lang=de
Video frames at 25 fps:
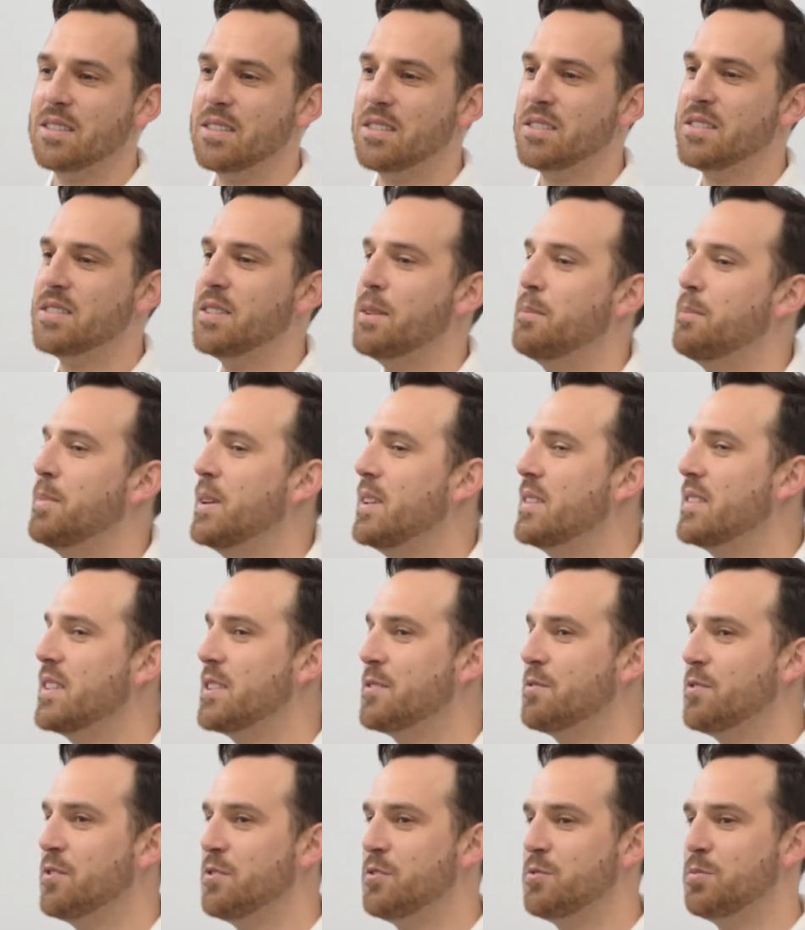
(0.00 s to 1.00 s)
sich der Basic
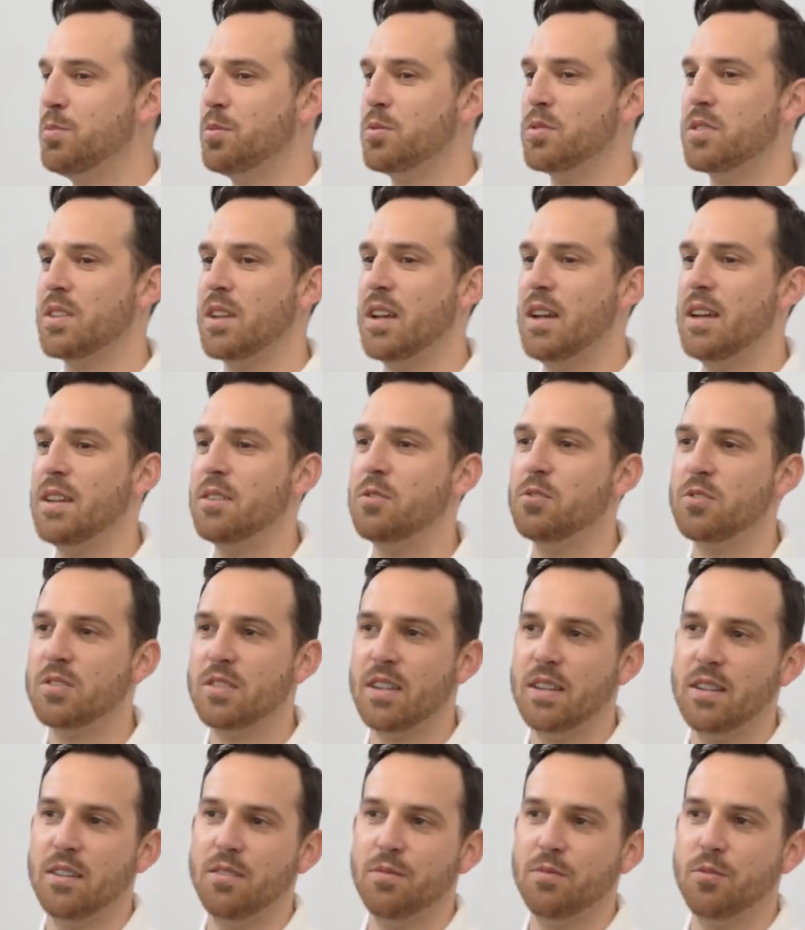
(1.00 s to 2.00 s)
5.3 durch
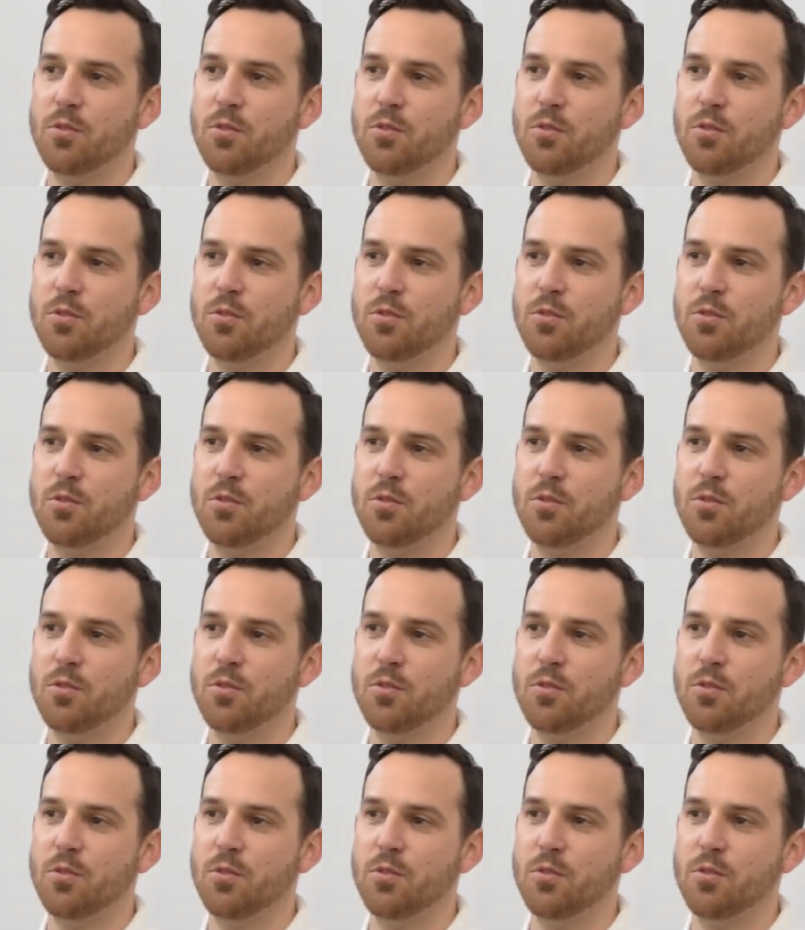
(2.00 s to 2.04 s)
seine